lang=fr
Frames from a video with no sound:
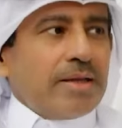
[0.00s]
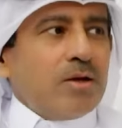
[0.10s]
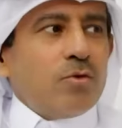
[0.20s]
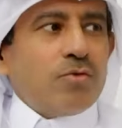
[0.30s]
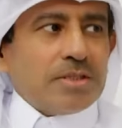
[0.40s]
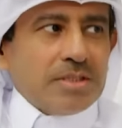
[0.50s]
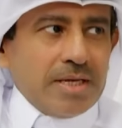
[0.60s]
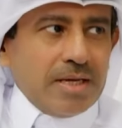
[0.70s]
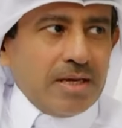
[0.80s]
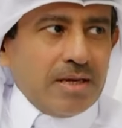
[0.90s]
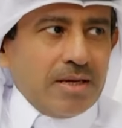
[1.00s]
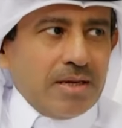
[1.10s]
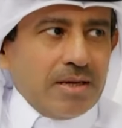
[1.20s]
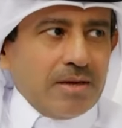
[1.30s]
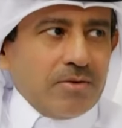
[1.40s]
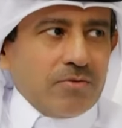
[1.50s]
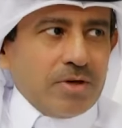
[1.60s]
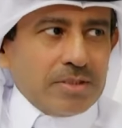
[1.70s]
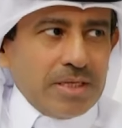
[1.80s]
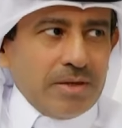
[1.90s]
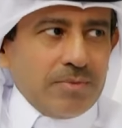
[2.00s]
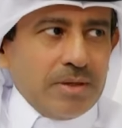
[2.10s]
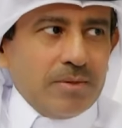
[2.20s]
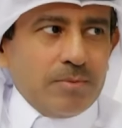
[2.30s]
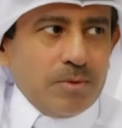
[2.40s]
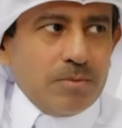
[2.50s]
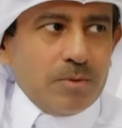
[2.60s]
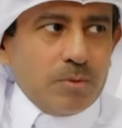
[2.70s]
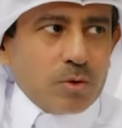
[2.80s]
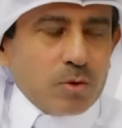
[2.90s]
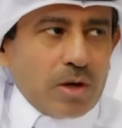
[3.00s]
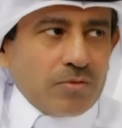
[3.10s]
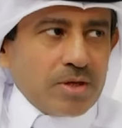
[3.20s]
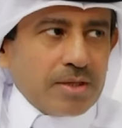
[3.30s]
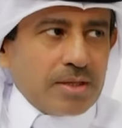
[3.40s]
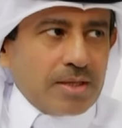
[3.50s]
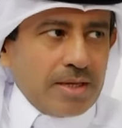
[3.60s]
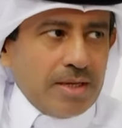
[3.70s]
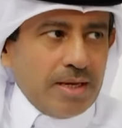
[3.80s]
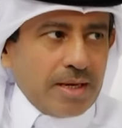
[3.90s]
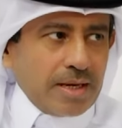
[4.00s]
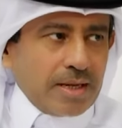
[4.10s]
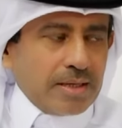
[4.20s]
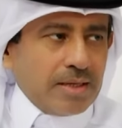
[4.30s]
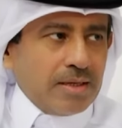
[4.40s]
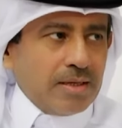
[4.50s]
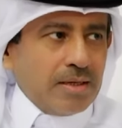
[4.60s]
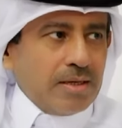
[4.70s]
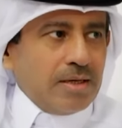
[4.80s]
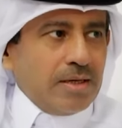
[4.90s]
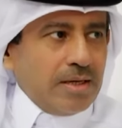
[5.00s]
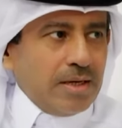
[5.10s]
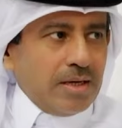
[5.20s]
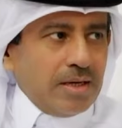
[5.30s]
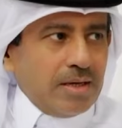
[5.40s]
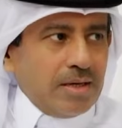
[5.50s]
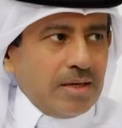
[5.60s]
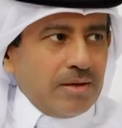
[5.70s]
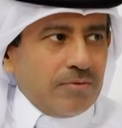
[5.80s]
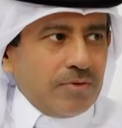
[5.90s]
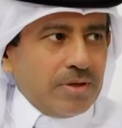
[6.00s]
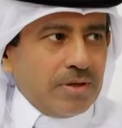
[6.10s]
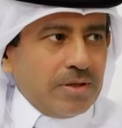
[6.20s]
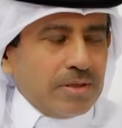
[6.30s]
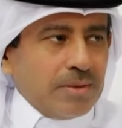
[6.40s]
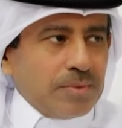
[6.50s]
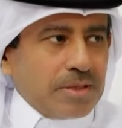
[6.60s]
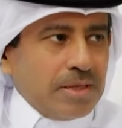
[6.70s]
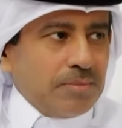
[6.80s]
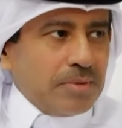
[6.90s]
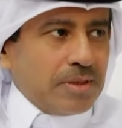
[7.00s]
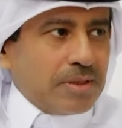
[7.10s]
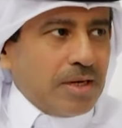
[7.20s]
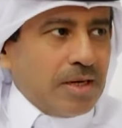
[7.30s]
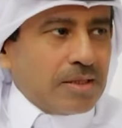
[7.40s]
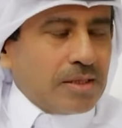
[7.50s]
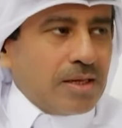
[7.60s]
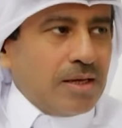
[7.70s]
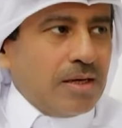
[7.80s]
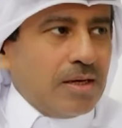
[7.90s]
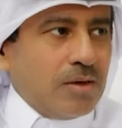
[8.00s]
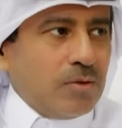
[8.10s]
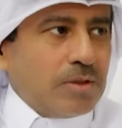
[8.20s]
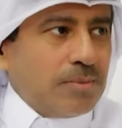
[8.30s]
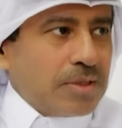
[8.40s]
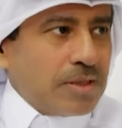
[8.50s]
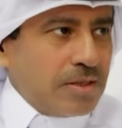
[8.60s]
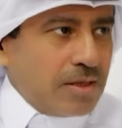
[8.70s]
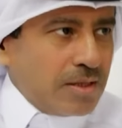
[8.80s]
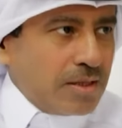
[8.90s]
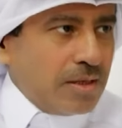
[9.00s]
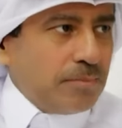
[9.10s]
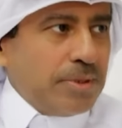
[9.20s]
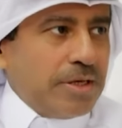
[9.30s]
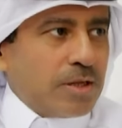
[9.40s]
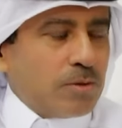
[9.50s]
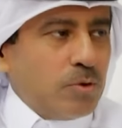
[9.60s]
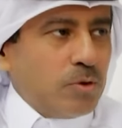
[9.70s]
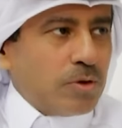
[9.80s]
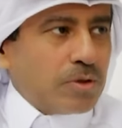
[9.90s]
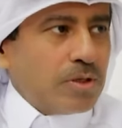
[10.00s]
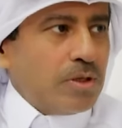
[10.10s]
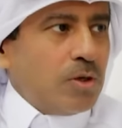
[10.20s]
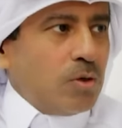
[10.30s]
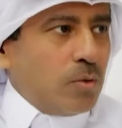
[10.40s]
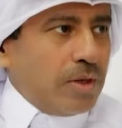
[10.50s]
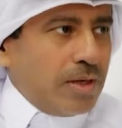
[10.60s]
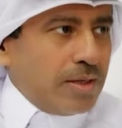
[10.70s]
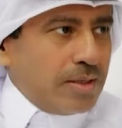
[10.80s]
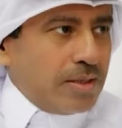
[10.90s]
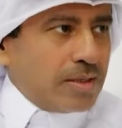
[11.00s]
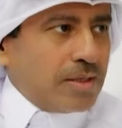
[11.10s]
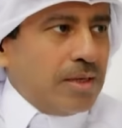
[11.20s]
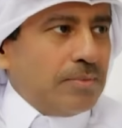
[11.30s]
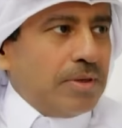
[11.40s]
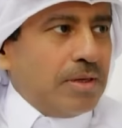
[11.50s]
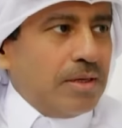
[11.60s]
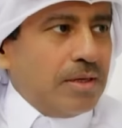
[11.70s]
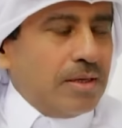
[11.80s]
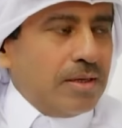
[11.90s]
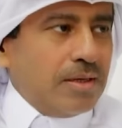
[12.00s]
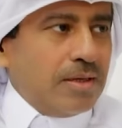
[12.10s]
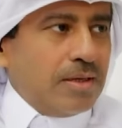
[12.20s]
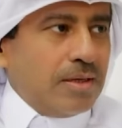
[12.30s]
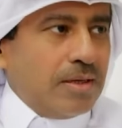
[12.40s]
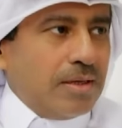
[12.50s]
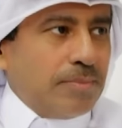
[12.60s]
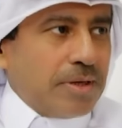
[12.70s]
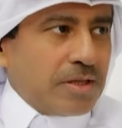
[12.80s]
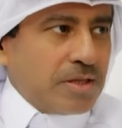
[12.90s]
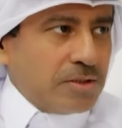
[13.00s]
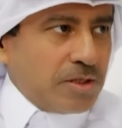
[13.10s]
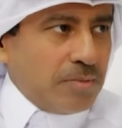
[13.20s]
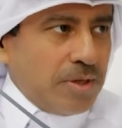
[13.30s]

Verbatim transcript: Sa trajectoire est vraiment surprenante. Elle nous a beaucoup surpris. Lorsqu'il a eu des postes à responsabilité au Qatar avec Bein Sport ou la Fédération de tennis, on était déjà très étonnés. Et ensuite, il y a eu le Paris Saint-Germain. C'est vraiment incroyable.